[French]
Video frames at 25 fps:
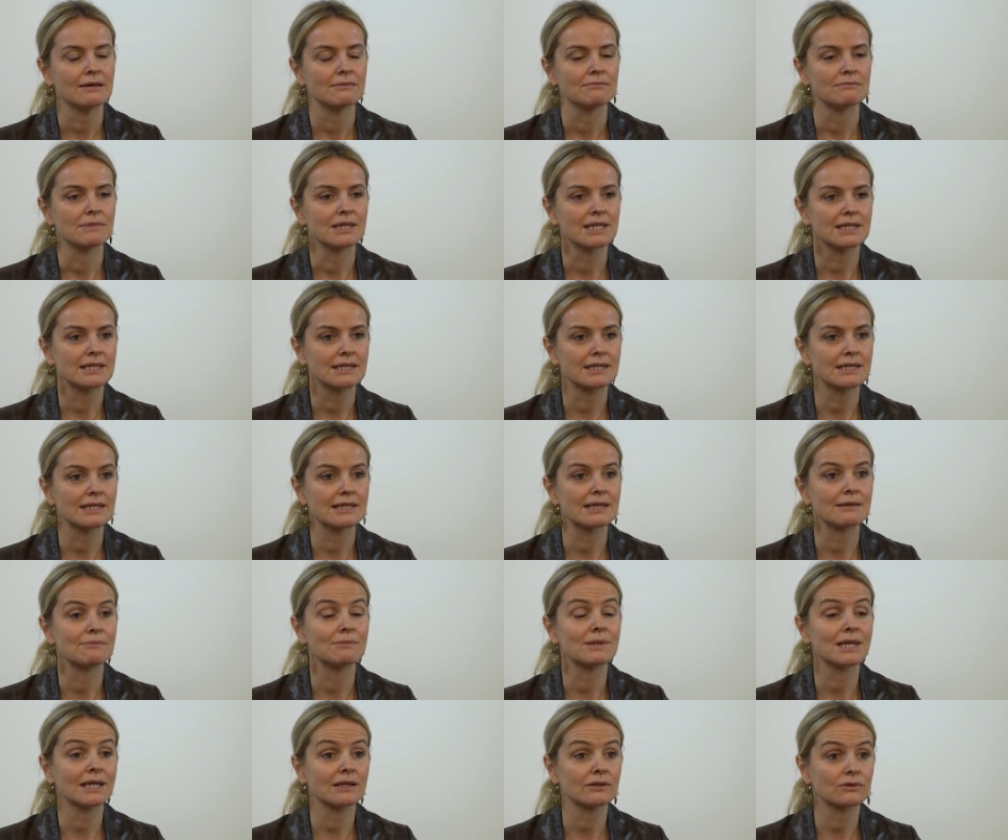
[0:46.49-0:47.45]
mais qui est
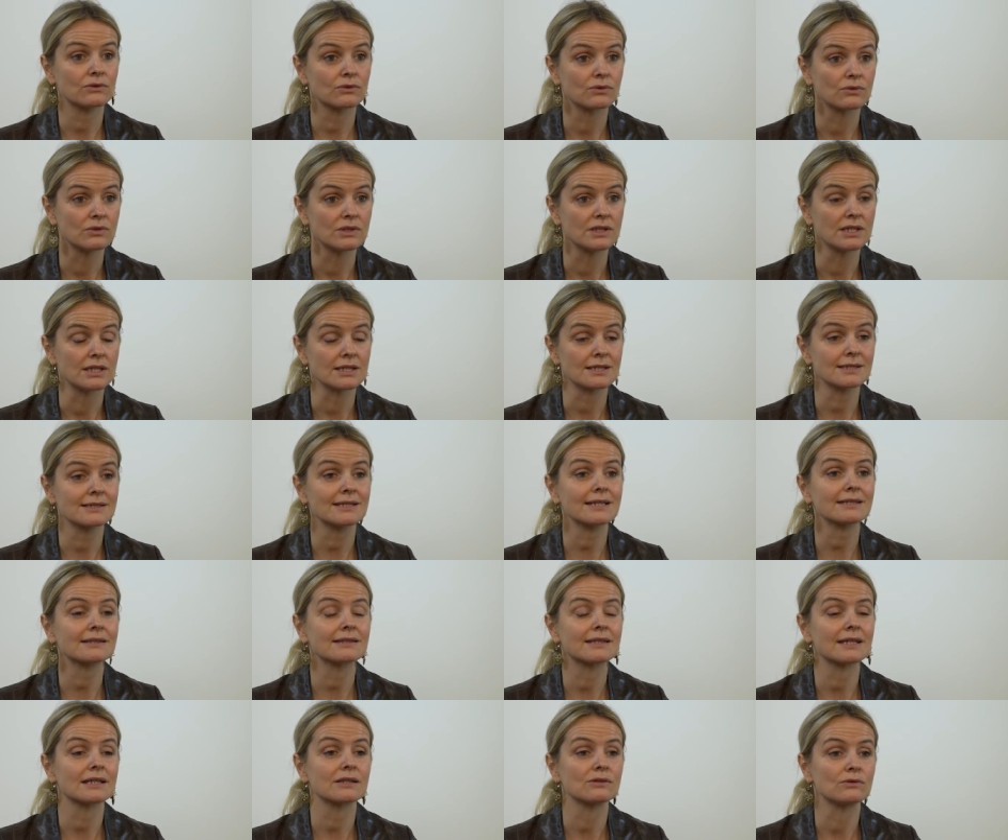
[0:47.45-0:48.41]
bien de se dire
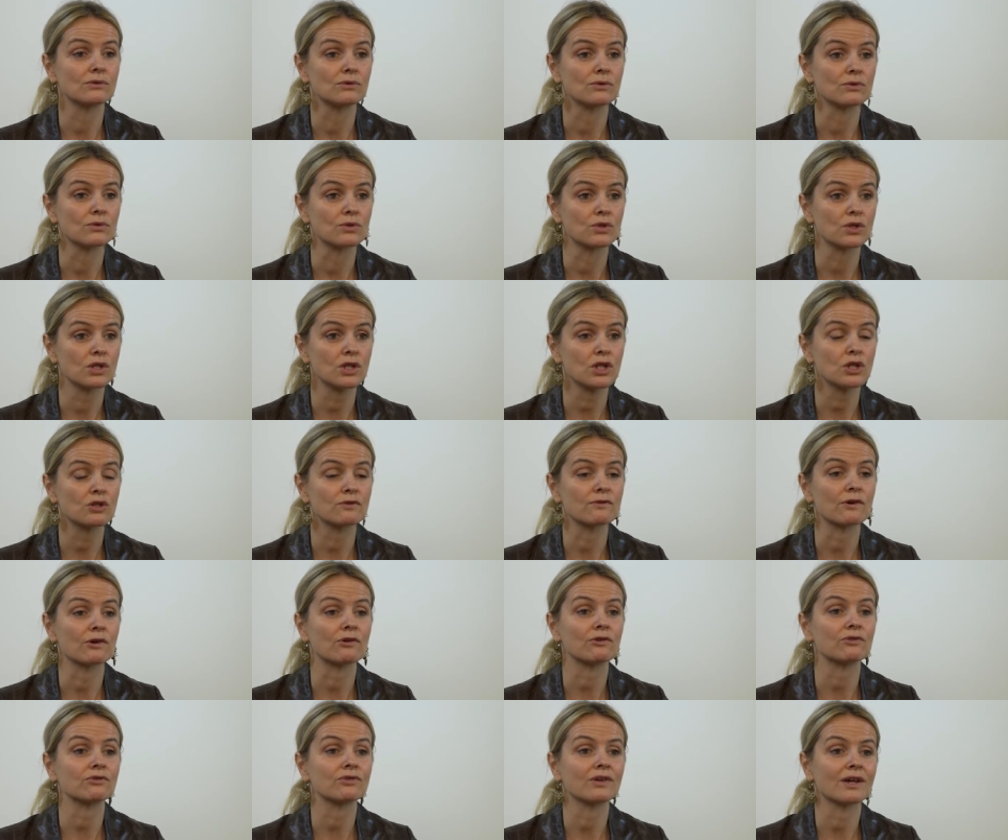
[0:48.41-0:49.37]
cette technologie, je vais
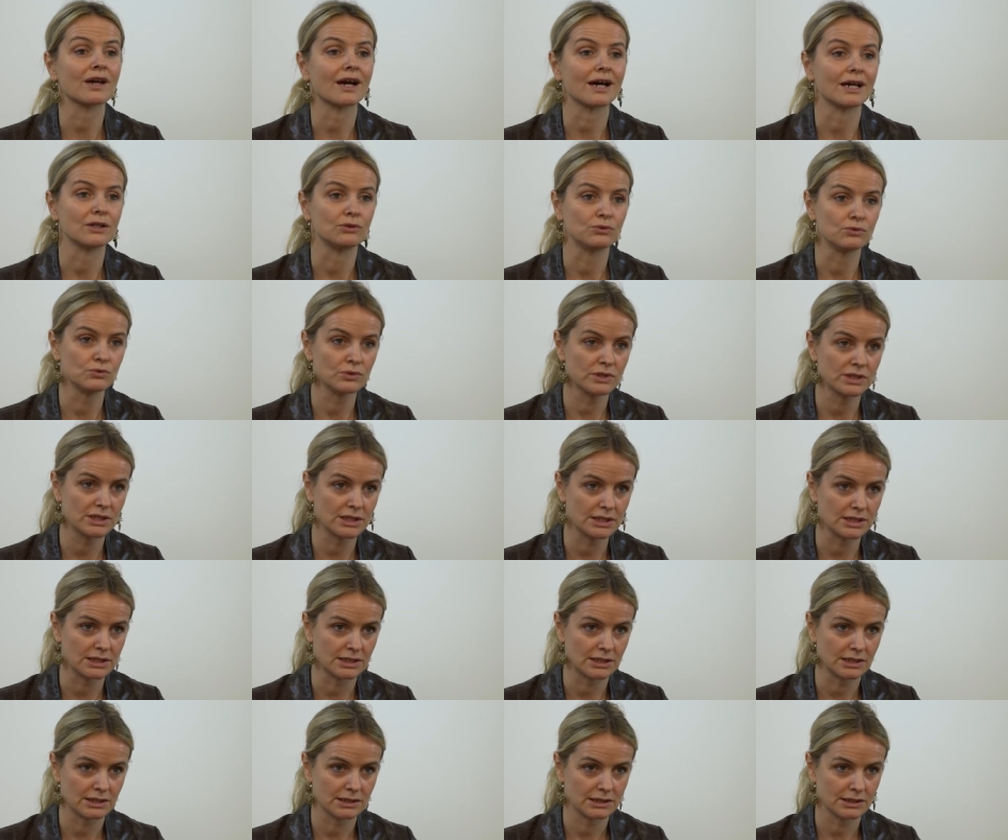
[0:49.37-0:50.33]
en faire un
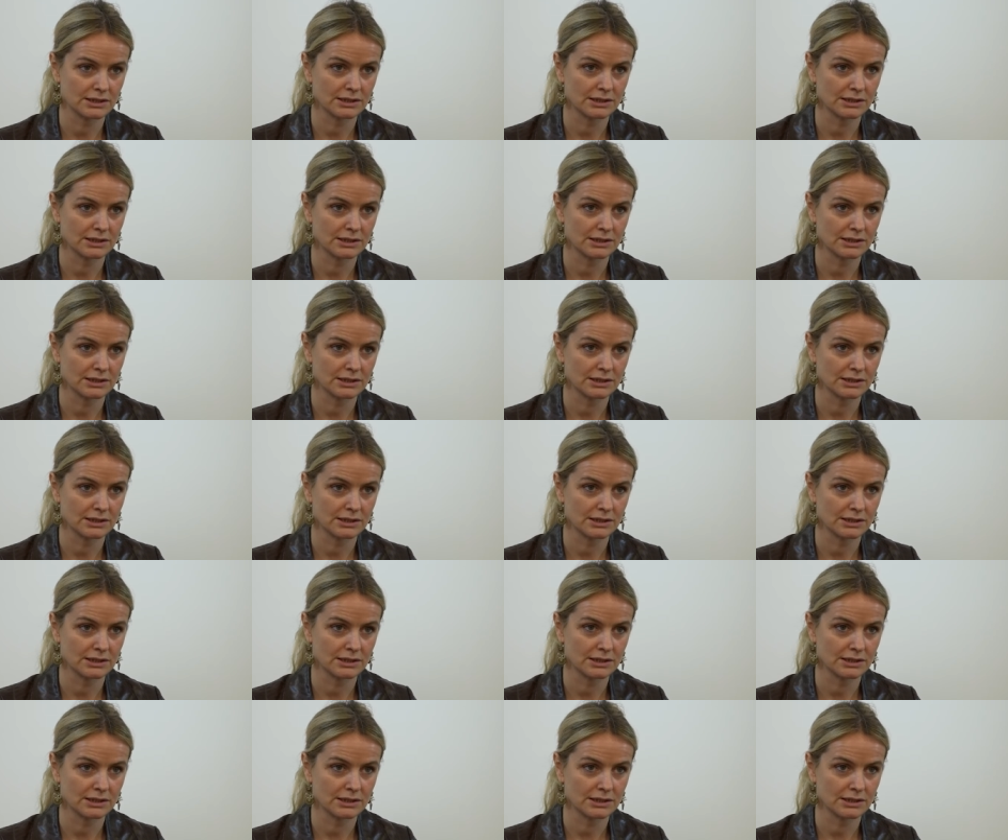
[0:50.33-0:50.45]
outil